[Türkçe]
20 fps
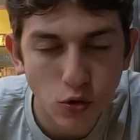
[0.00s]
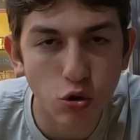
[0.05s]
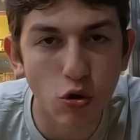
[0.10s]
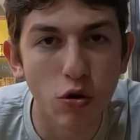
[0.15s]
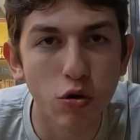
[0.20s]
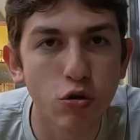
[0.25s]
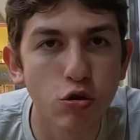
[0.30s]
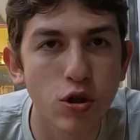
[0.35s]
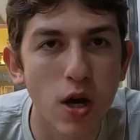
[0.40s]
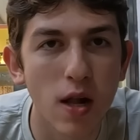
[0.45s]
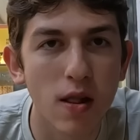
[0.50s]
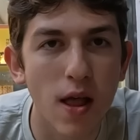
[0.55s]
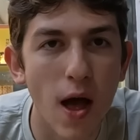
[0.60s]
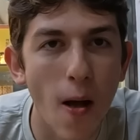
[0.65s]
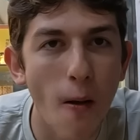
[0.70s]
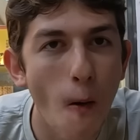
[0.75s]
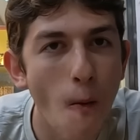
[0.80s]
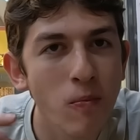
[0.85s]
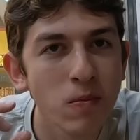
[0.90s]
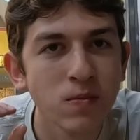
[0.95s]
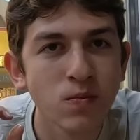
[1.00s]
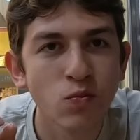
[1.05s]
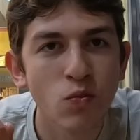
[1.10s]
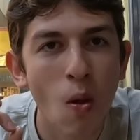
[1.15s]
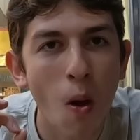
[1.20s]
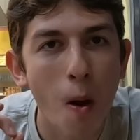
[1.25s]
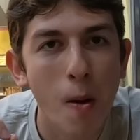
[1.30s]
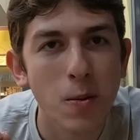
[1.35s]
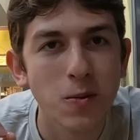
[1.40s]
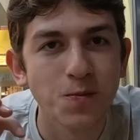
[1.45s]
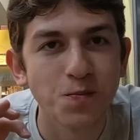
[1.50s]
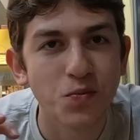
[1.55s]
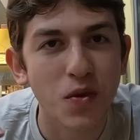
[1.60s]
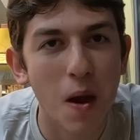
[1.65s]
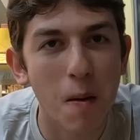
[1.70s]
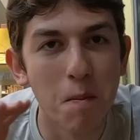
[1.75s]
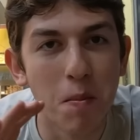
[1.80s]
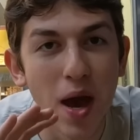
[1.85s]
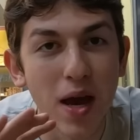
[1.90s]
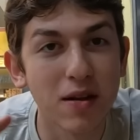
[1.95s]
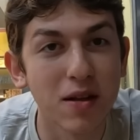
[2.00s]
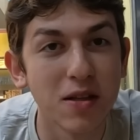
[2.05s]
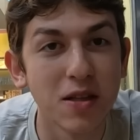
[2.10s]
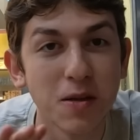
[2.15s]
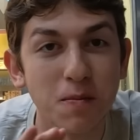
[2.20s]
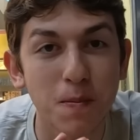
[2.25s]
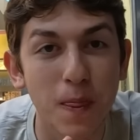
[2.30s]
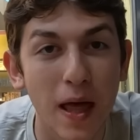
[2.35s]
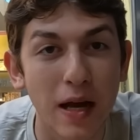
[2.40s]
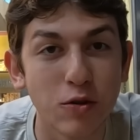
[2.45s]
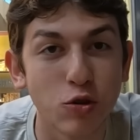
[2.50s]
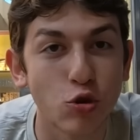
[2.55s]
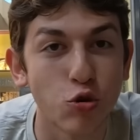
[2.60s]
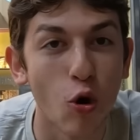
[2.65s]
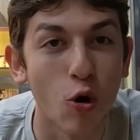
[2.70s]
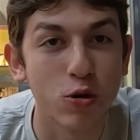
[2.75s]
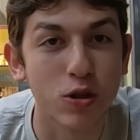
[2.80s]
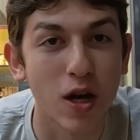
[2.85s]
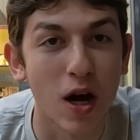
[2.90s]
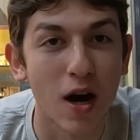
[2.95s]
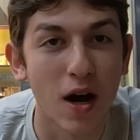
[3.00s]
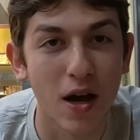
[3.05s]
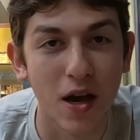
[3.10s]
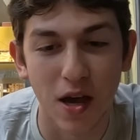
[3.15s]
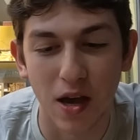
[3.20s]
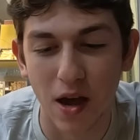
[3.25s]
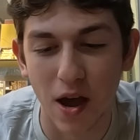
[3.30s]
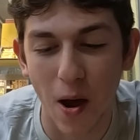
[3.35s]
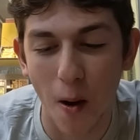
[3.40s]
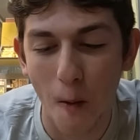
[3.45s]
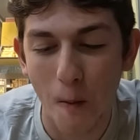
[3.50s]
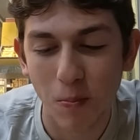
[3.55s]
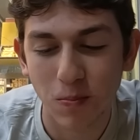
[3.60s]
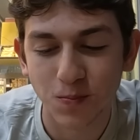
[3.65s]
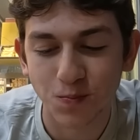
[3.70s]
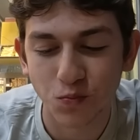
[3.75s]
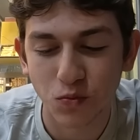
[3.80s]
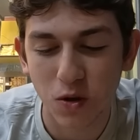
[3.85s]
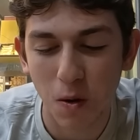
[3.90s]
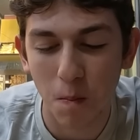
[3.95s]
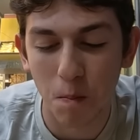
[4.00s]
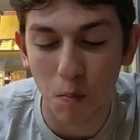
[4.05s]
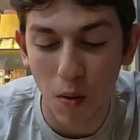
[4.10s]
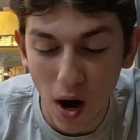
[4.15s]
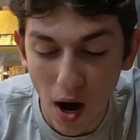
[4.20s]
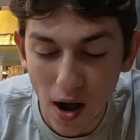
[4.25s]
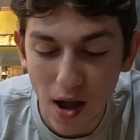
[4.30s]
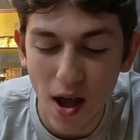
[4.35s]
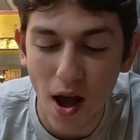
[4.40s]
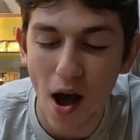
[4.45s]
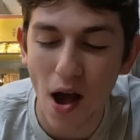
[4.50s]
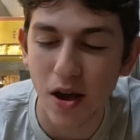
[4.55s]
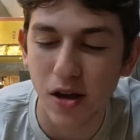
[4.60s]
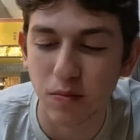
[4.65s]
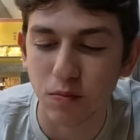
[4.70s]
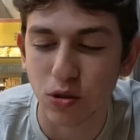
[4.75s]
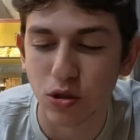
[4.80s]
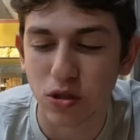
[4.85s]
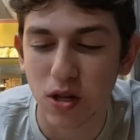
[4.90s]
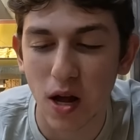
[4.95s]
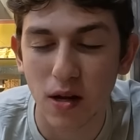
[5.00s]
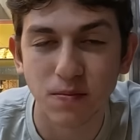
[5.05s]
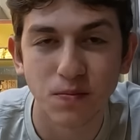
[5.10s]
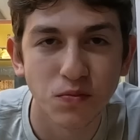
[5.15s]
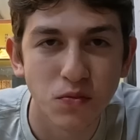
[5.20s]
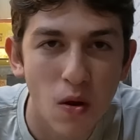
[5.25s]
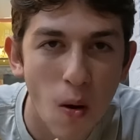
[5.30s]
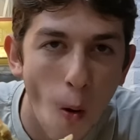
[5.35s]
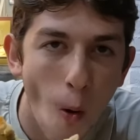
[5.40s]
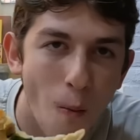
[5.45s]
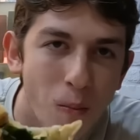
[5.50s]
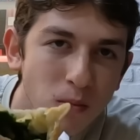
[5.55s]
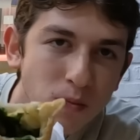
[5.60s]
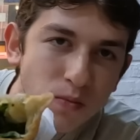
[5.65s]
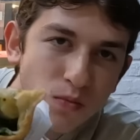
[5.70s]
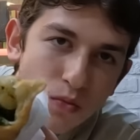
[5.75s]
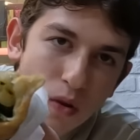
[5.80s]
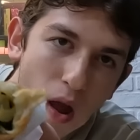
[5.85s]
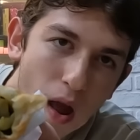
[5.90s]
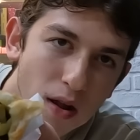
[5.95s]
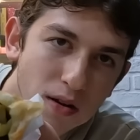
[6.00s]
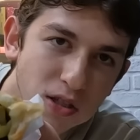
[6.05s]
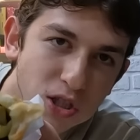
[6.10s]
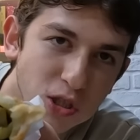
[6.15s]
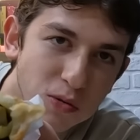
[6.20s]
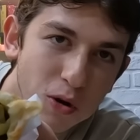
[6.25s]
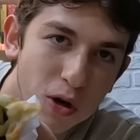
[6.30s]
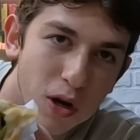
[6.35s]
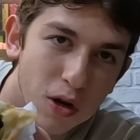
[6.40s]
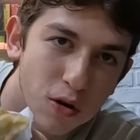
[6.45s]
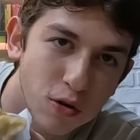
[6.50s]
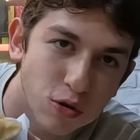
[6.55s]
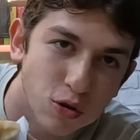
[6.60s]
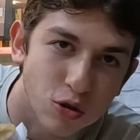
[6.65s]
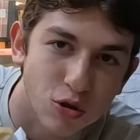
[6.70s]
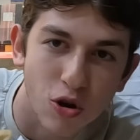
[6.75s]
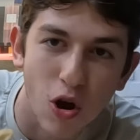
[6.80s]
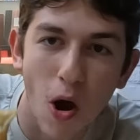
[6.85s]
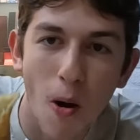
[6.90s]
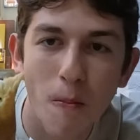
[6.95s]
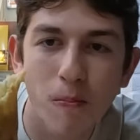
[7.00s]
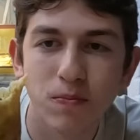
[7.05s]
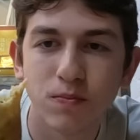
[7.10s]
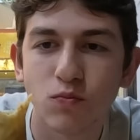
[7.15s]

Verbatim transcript: Çok güzel lan. Beklediğimden çok daha iyi. Bayağı iyiymiş lan. İçi böyle gözüküyor.